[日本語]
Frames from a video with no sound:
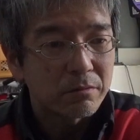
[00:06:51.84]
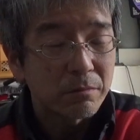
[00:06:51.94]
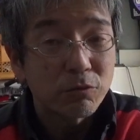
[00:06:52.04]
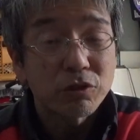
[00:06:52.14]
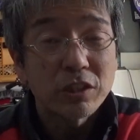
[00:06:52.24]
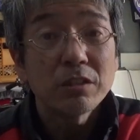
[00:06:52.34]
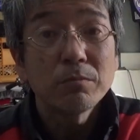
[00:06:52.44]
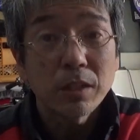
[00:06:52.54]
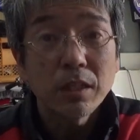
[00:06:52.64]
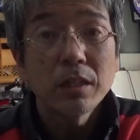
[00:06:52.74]
まあどちらにして
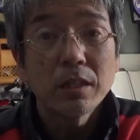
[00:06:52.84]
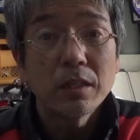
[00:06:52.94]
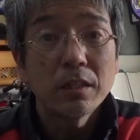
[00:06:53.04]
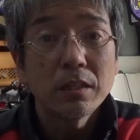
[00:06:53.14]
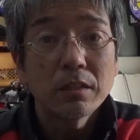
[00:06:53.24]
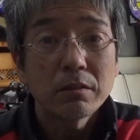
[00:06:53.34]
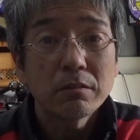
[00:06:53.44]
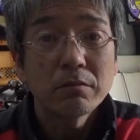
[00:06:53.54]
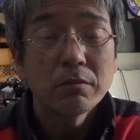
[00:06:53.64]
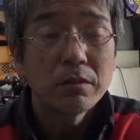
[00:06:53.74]
もね、
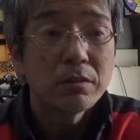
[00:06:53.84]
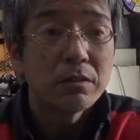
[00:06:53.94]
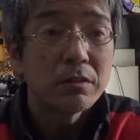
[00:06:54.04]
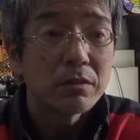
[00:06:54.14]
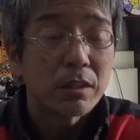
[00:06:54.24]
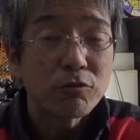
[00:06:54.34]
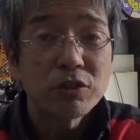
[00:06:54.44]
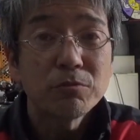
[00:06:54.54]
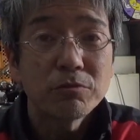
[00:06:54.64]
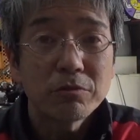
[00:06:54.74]
えー、楽
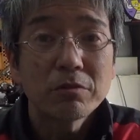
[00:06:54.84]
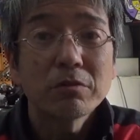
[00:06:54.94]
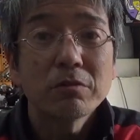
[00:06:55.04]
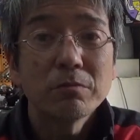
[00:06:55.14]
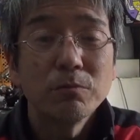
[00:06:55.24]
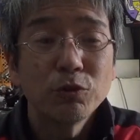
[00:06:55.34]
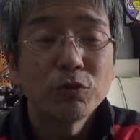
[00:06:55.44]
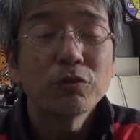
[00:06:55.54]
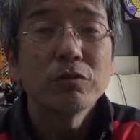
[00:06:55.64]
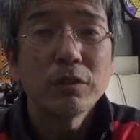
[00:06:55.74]
しむも
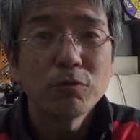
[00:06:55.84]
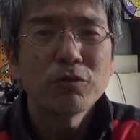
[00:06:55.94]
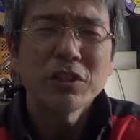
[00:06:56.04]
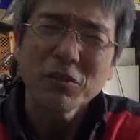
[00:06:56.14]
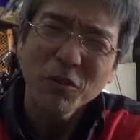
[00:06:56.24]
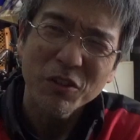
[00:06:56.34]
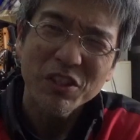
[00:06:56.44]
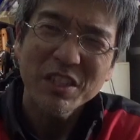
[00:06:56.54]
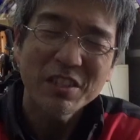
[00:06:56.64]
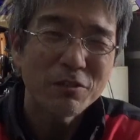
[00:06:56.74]
の投資投
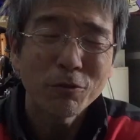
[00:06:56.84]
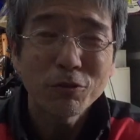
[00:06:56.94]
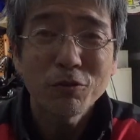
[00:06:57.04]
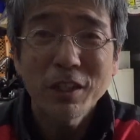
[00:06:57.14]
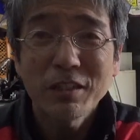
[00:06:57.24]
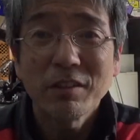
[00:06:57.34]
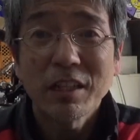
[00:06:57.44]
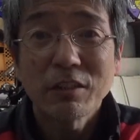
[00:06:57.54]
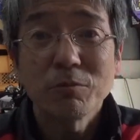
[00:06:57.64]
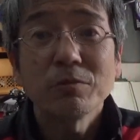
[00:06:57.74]
資っていうほどのあれではな
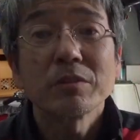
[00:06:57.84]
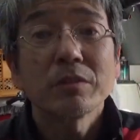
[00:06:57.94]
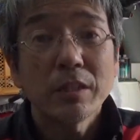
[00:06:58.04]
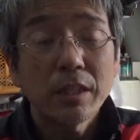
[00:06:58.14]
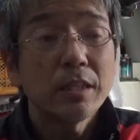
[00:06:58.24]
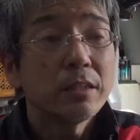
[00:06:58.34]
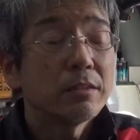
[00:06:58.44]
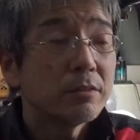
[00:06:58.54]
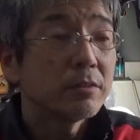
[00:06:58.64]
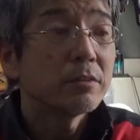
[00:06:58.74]
いかと思いますかね、
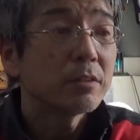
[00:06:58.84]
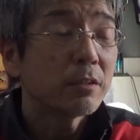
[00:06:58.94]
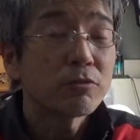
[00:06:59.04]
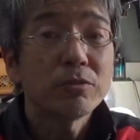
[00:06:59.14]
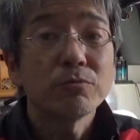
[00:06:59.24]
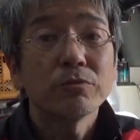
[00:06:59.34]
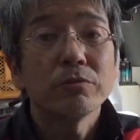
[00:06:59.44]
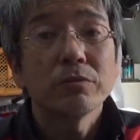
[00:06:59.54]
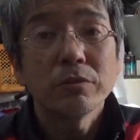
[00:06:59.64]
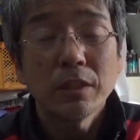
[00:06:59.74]
うん、楽しむ
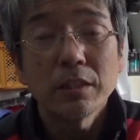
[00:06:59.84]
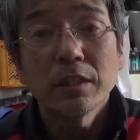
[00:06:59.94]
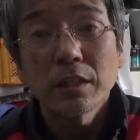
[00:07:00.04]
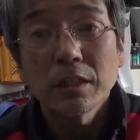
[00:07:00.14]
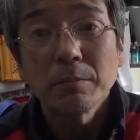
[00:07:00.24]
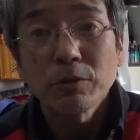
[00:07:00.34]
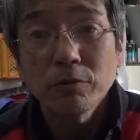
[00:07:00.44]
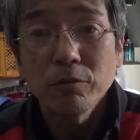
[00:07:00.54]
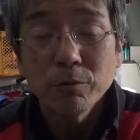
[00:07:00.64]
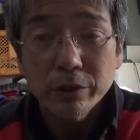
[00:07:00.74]
ね、いただければ
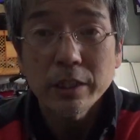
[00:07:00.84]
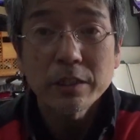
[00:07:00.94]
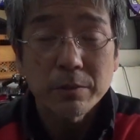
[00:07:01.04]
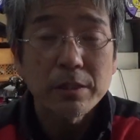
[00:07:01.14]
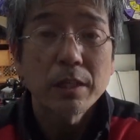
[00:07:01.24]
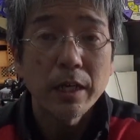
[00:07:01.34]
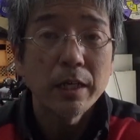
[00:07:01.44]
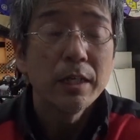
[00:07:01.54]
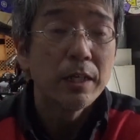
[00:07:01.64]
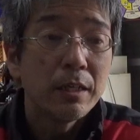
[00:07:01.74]
と思ったりします。はい。
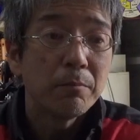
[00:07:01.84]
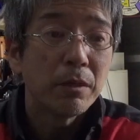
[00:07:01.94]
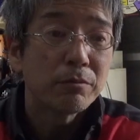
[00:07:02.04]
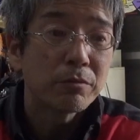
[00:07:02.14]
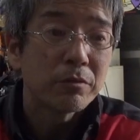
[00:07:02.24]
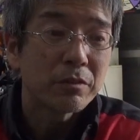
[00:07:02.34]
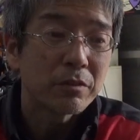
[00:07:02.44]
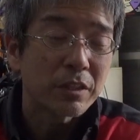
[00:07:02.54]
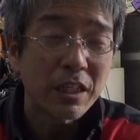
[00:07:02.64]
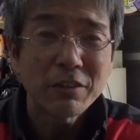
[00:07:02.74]
まあ、
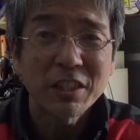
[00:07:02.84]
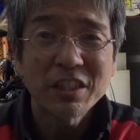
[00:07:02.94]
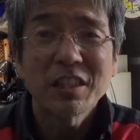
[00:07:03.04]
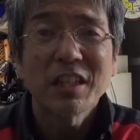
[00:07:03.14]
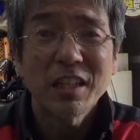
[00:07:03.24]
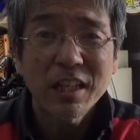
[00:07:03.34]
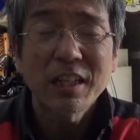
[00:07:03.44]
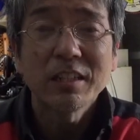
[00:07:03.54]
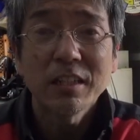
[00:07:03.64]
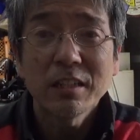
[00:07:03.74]
高くなっちゃってからね、
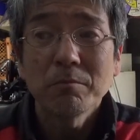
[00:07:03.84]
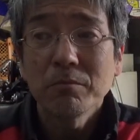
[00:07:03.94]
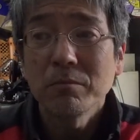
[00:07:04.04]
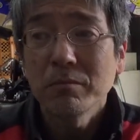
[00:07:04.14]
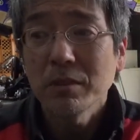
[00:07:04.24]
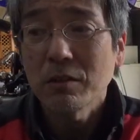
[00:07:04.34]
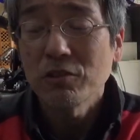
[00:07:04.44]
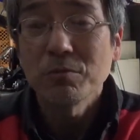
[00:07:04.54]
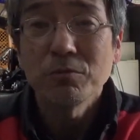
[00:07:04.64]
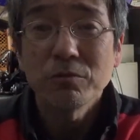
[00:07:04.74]
買ってね、楽
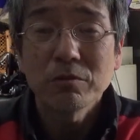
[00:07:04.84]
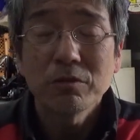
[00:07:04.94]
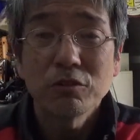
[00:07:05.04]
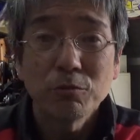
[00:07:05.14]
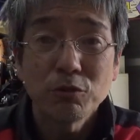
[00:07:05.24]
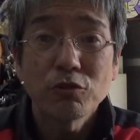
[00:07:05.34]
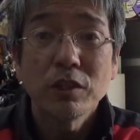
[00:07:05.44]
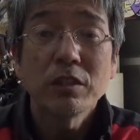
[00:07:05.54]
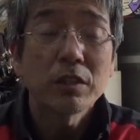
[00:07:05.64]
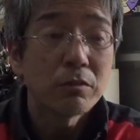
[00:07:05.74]
しむっていうのも一つな
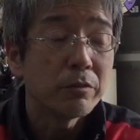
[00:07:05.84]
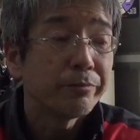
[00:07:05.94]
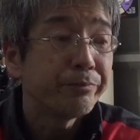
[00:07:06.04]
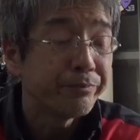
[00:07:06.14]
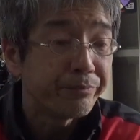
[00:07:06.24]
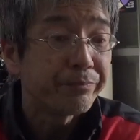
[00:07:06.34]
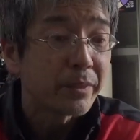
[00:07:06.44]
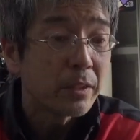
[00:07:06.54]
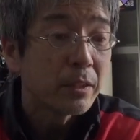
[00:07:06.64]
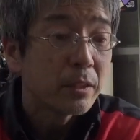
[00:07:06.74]
んですけど、
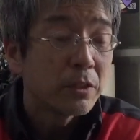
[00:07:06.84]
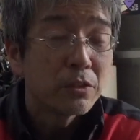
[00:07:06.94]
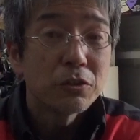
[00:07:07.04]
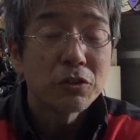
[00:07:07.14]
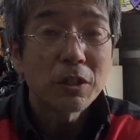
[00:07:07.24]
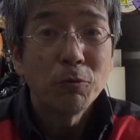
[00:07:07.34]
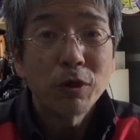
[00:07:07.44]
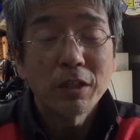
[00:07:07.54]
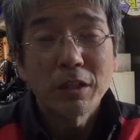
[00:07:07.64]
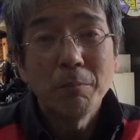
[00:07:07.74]
うん。しかもほ
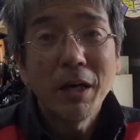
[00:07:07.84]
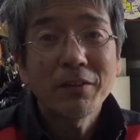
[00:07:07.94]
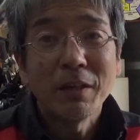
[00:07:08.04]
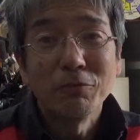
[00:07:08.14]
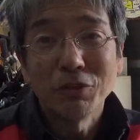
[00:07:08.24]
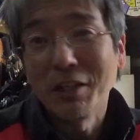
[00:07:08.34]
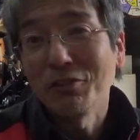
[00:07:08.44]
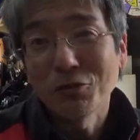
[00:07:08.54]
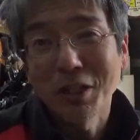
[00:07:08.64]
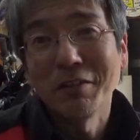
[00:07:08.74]
ら、だって待った分がある
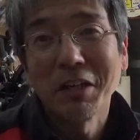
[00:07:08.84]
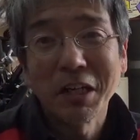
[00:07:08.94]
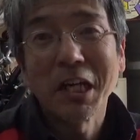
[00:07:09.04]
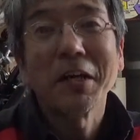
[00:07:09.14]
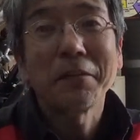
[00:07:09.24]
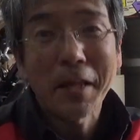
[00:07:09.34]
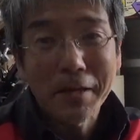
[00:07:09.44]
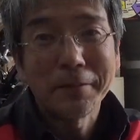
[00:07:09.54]
でしょ。皮がなかった。